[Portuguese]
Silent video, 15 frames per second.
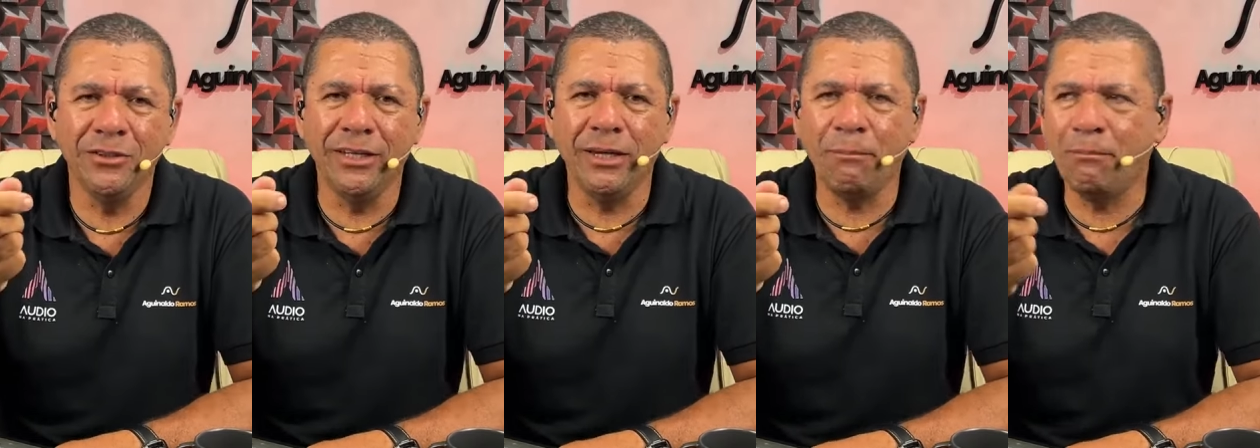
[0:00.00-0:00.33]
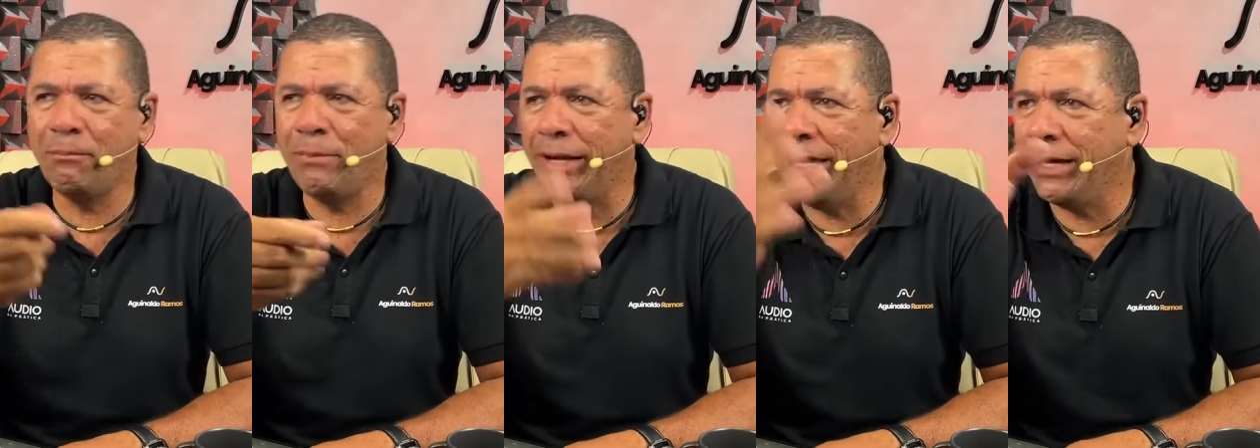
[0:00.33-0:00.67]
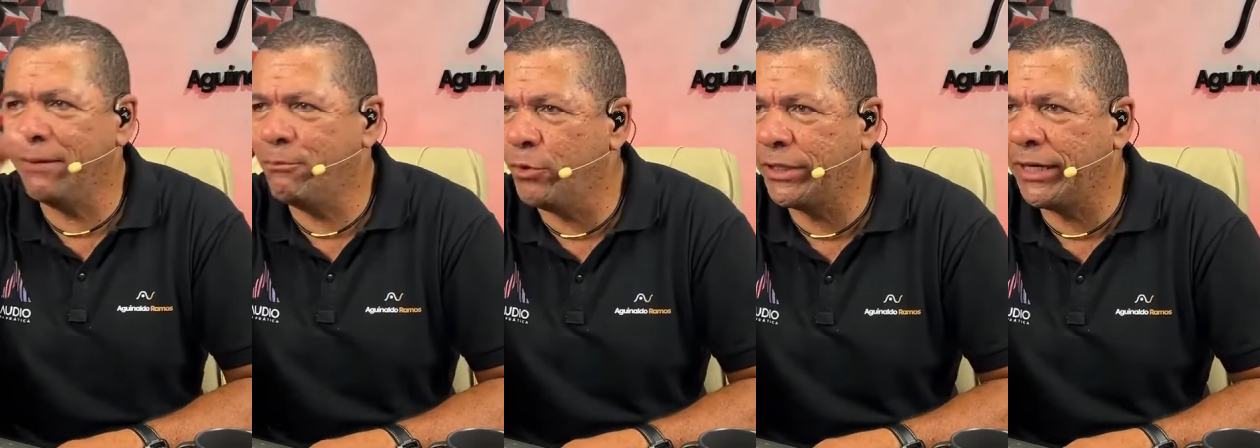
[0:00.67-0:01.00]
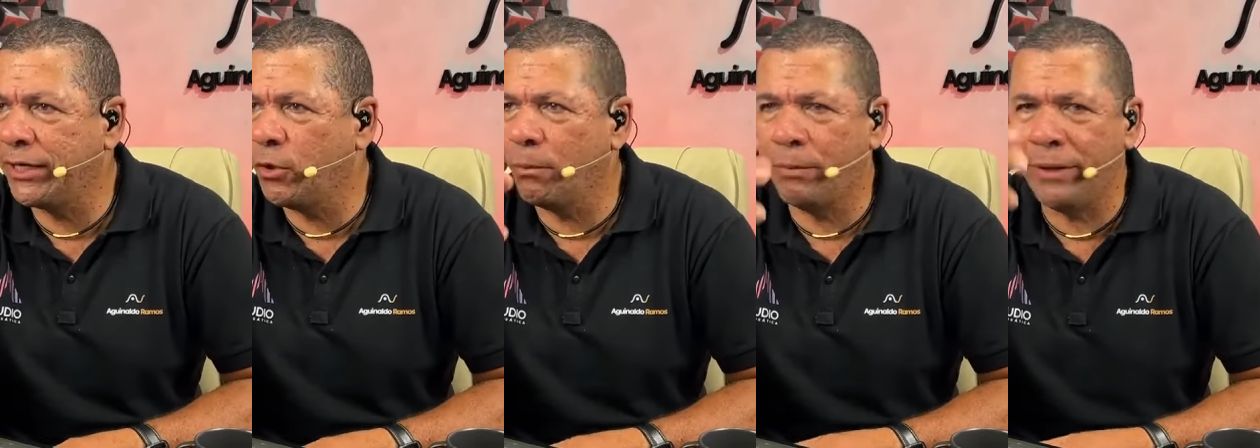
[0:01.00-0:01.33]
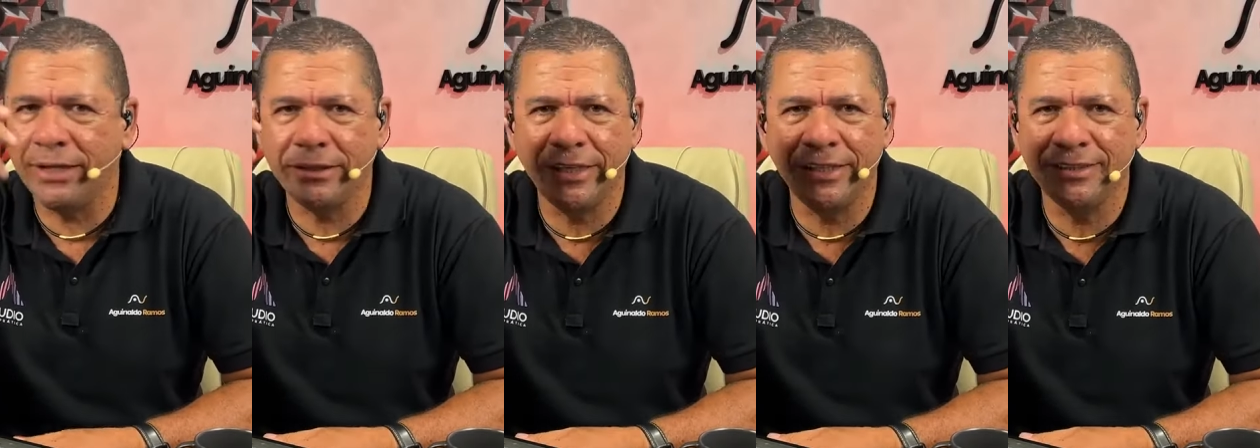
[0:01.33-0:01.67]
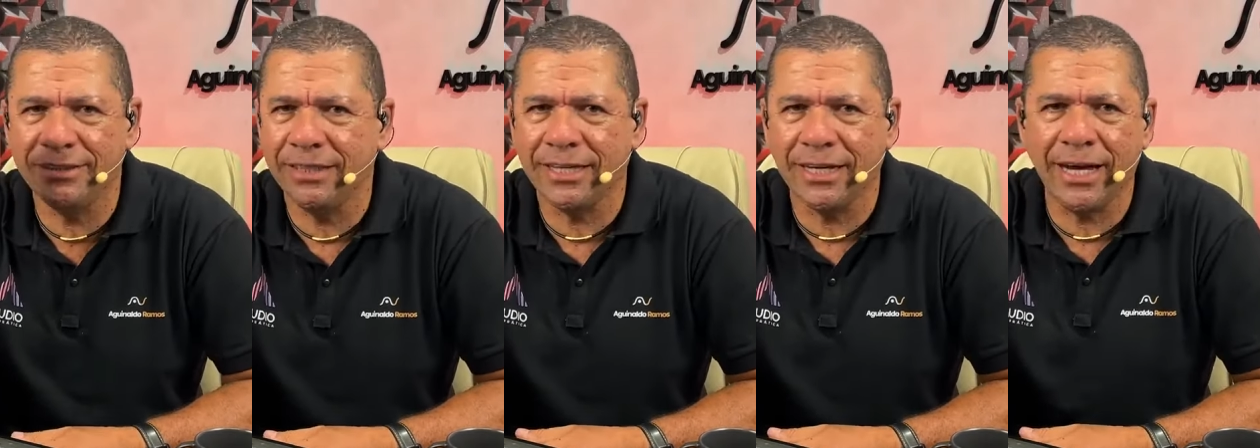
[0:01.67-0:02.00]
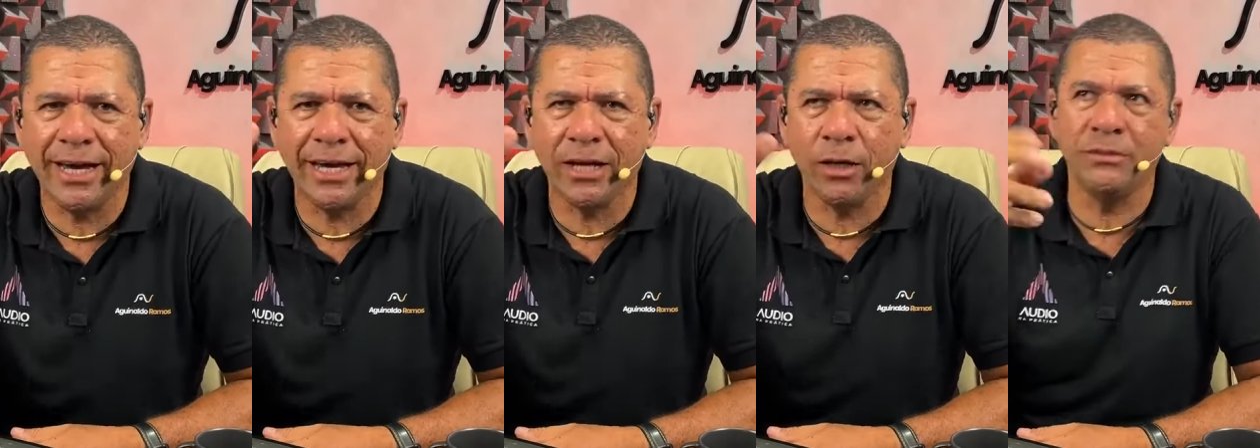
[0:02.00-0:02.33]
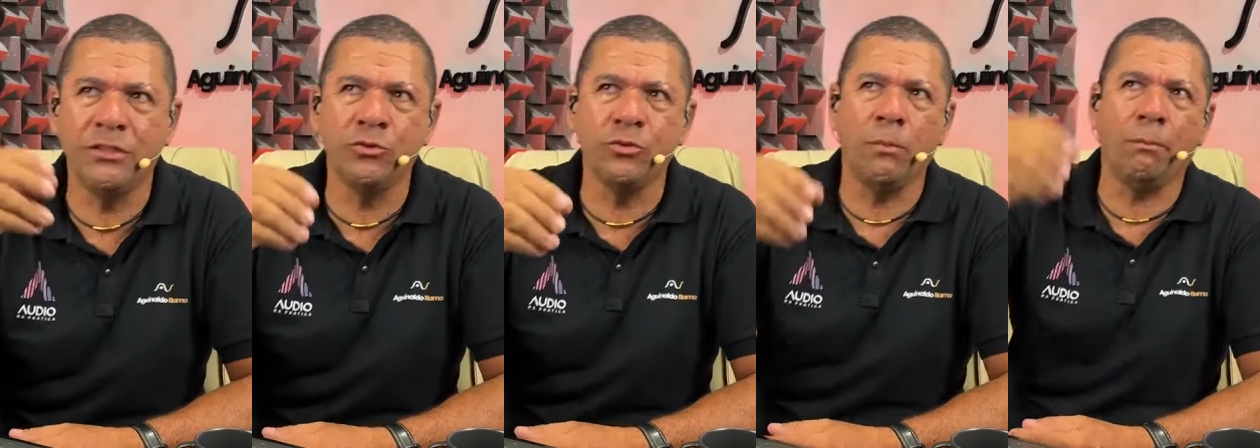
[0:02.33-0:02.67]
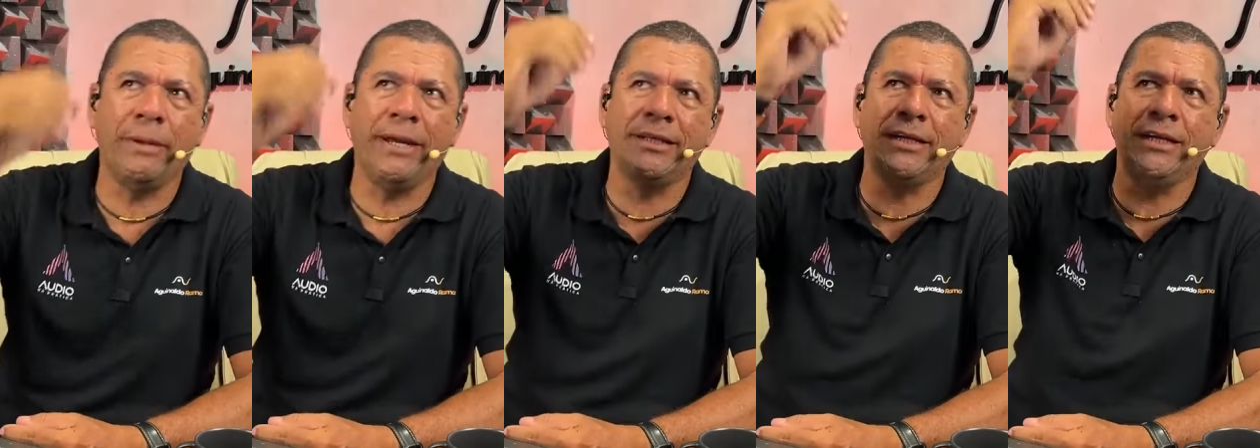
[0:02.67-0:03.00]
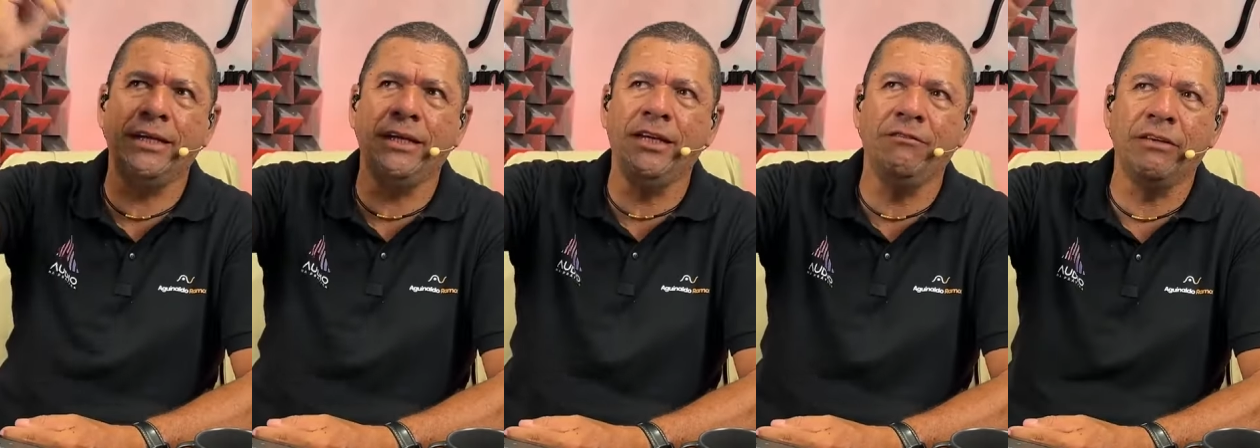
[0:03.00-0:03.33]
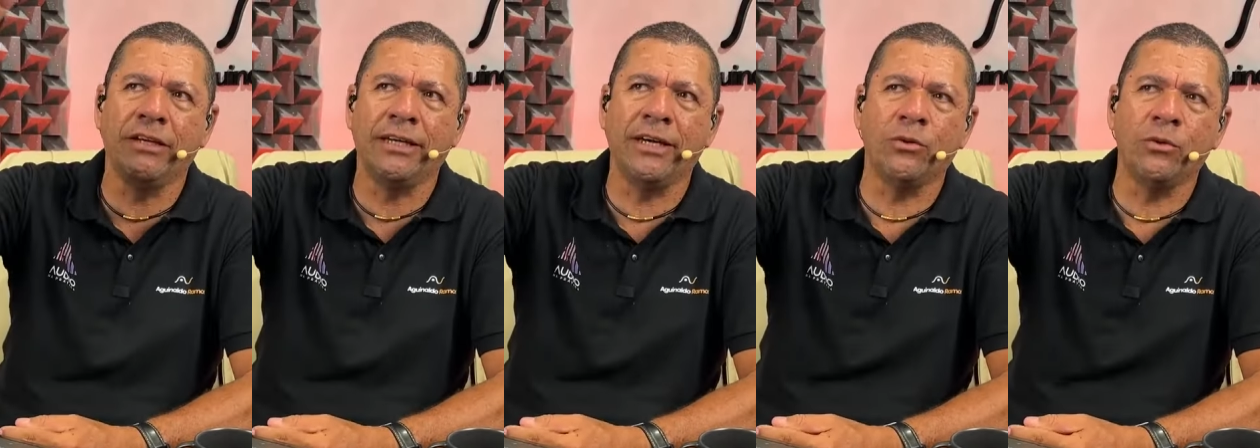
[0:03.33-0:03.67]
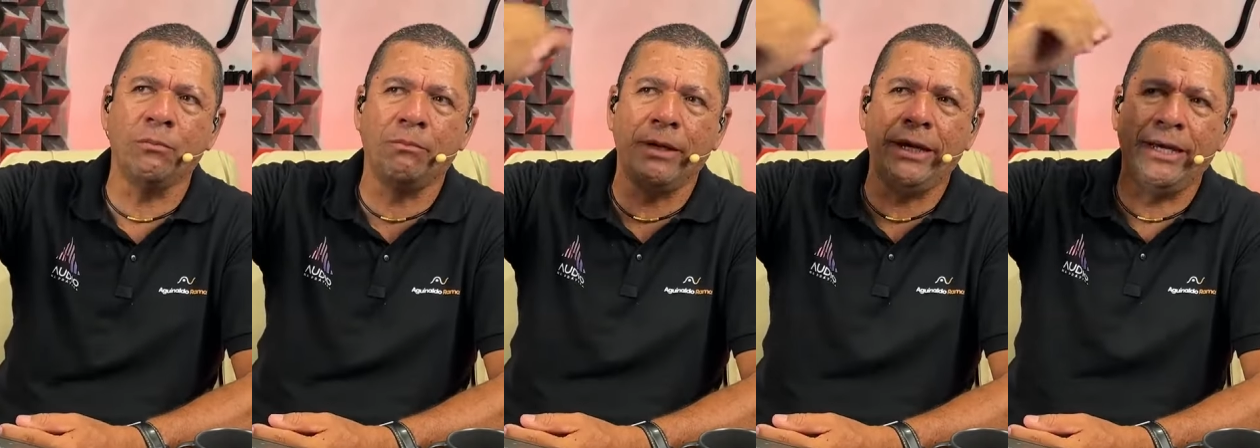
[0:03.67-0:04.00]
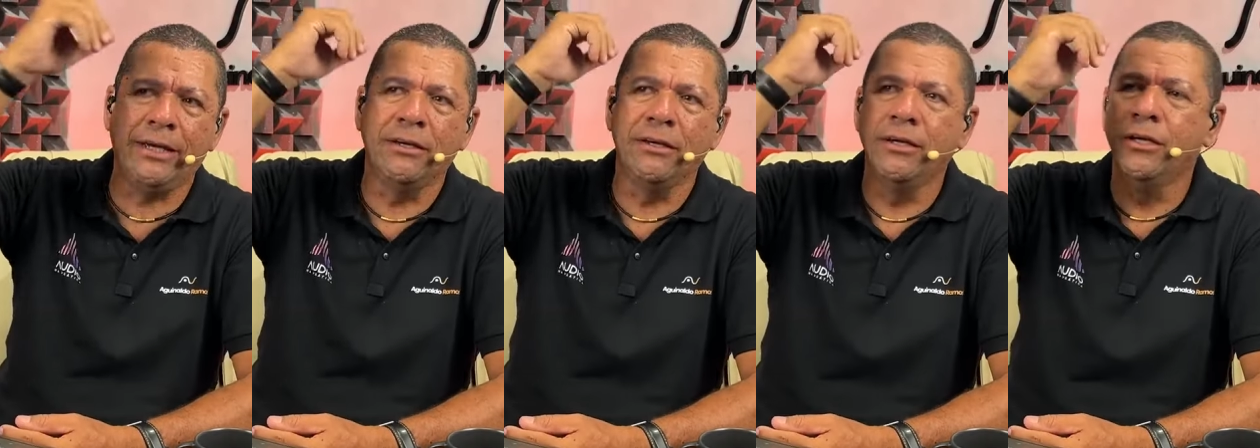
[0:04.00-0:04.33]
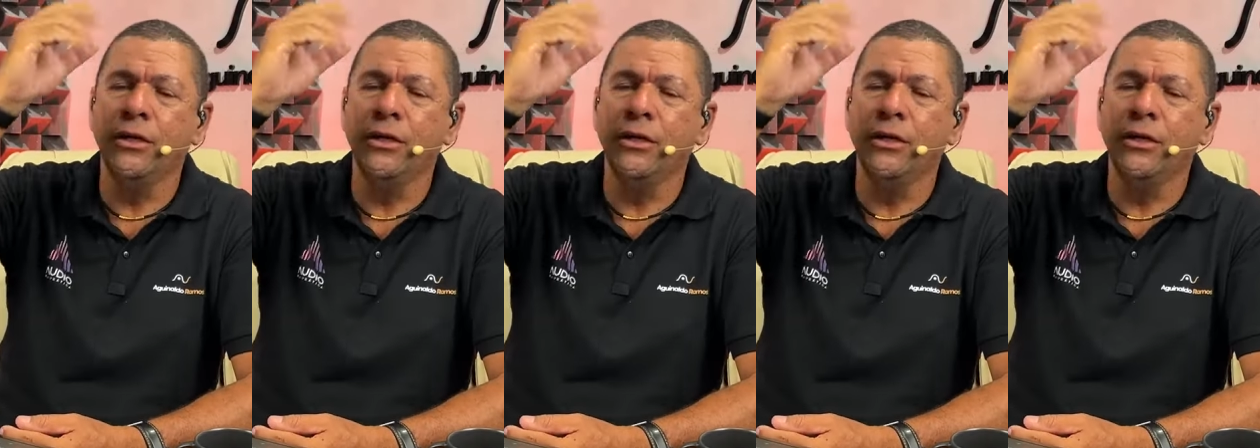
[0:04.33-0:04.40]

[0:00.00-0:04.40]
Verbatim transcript: Né? Pré, por que, que o pré tem que ser caro? Preciso um pré da Nive, quero um pré.